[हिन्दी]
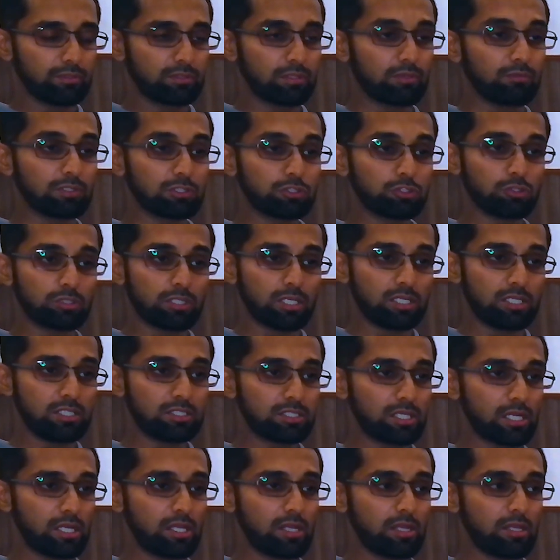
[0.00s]
तवज्जो देनी
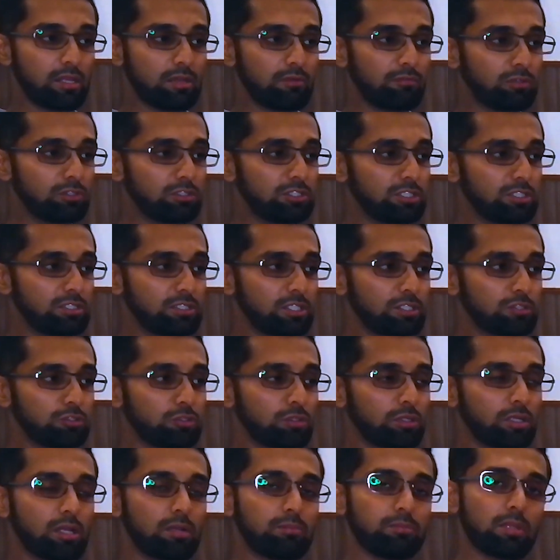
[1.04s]
चाहिए ये वो चीज़ें
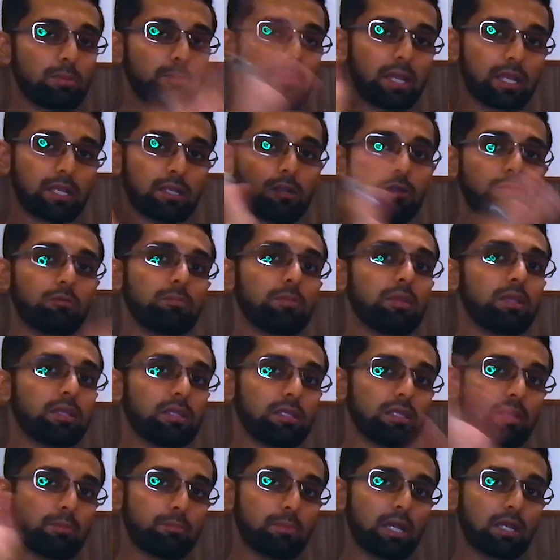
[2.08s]
जो कि हमने बैकग्राउंड में
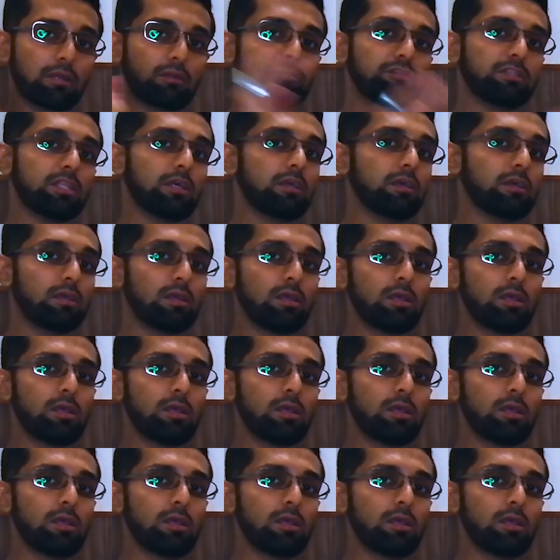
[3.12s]
या बैक ऑफ द